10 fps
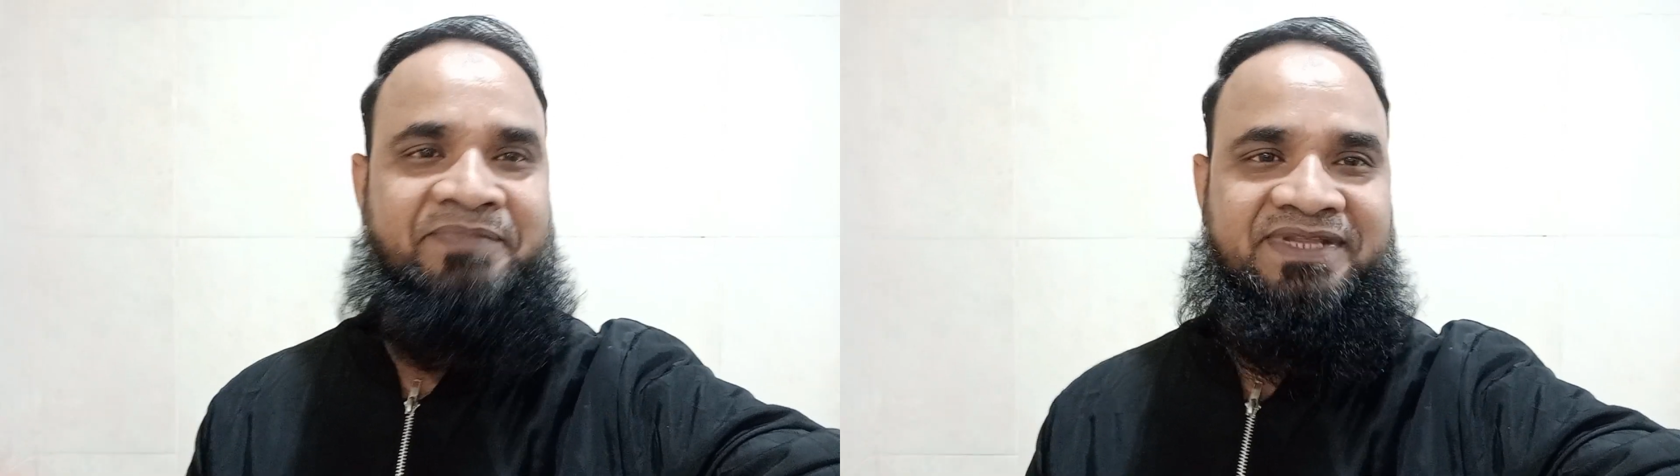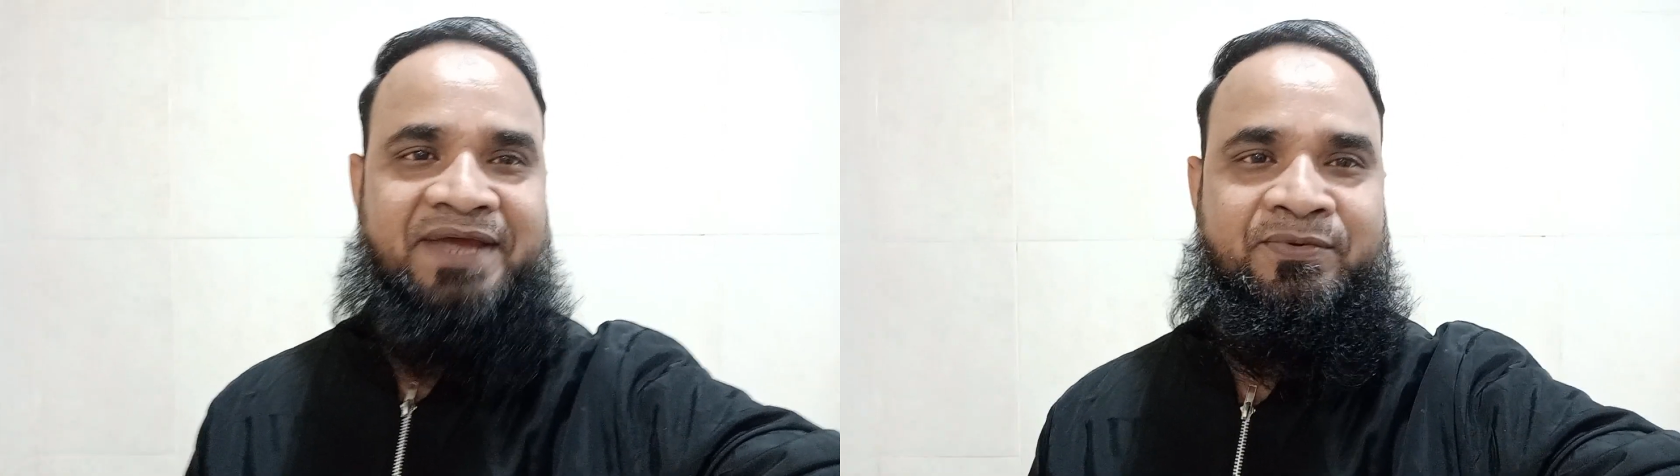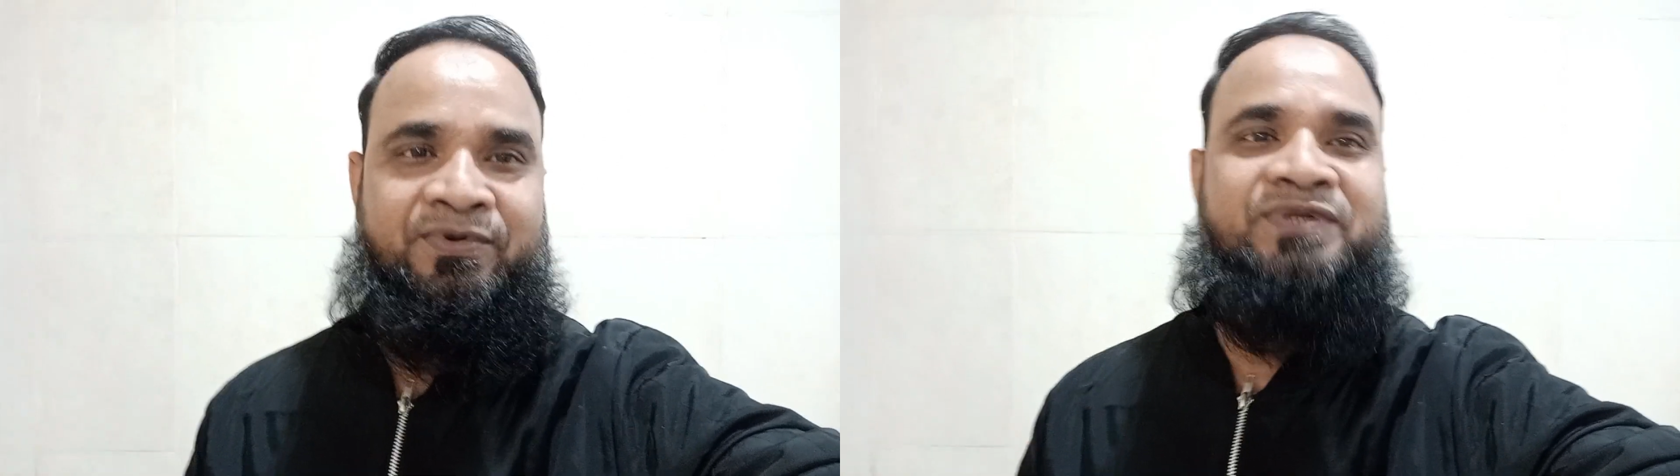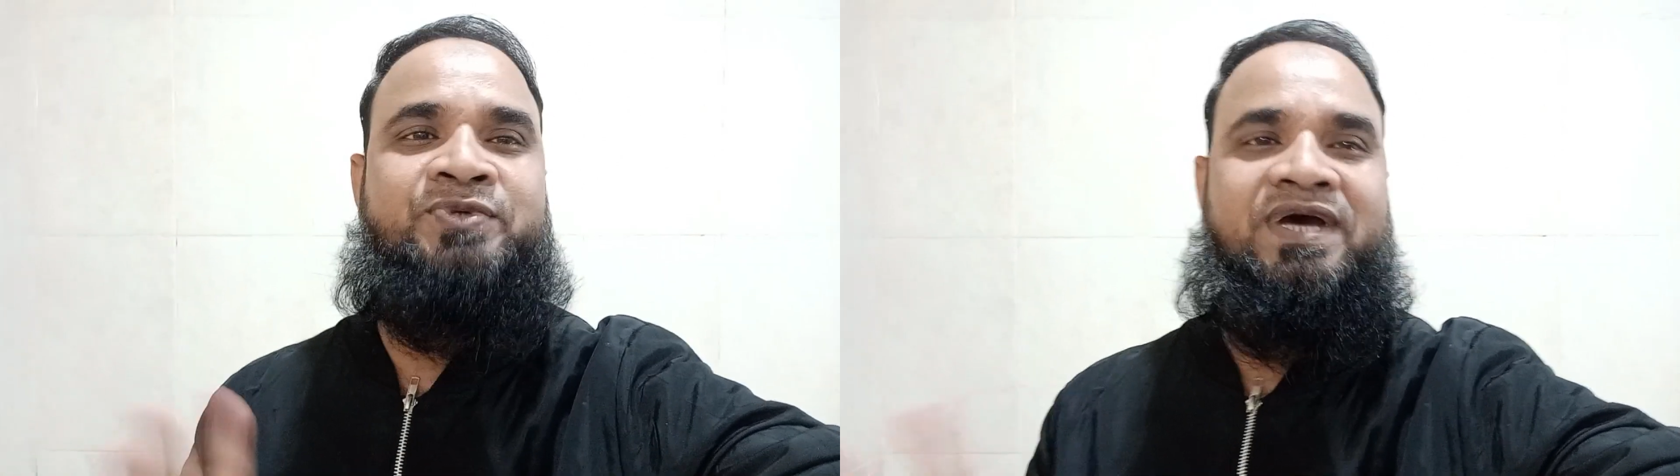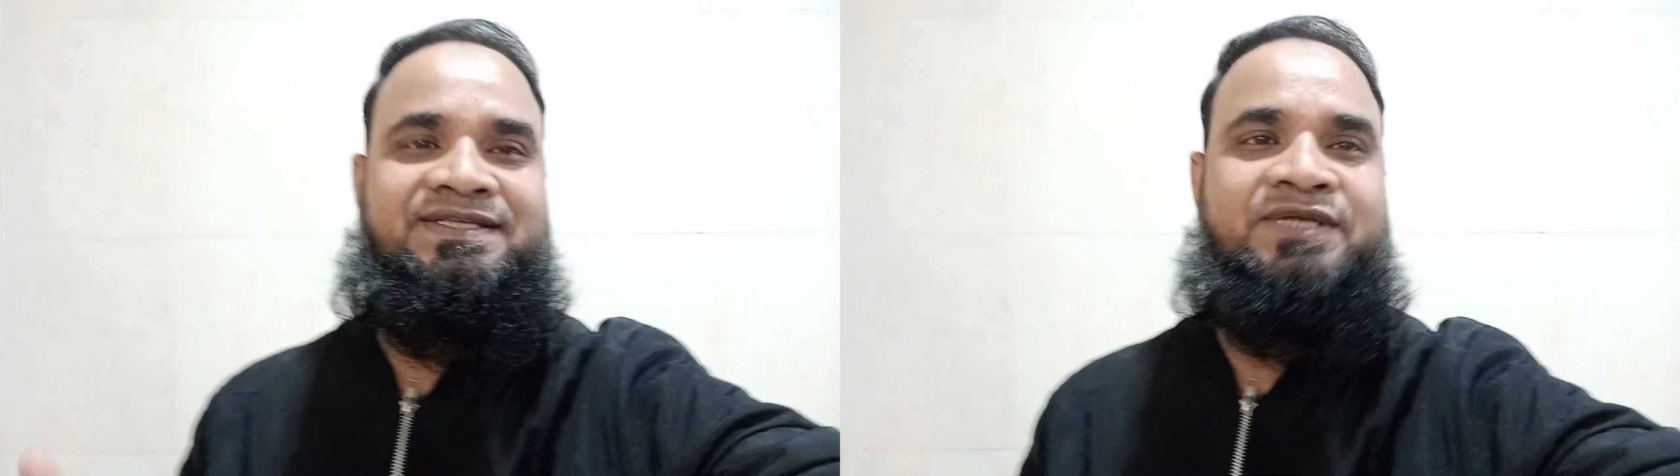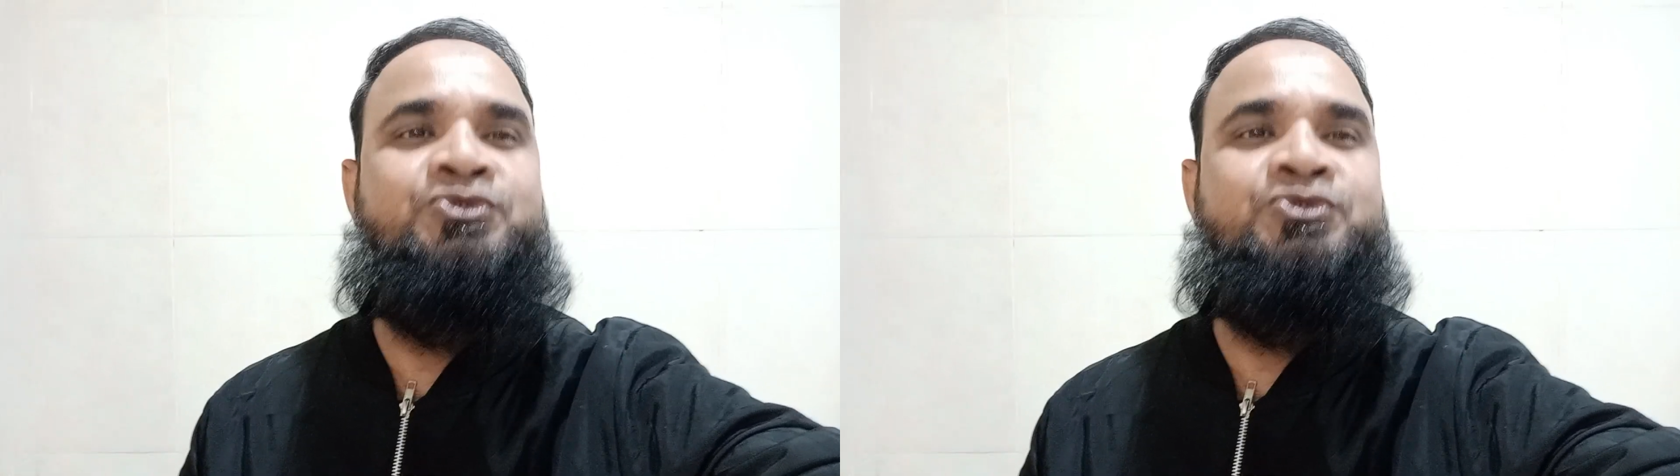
বিদায় করে দুই হাজার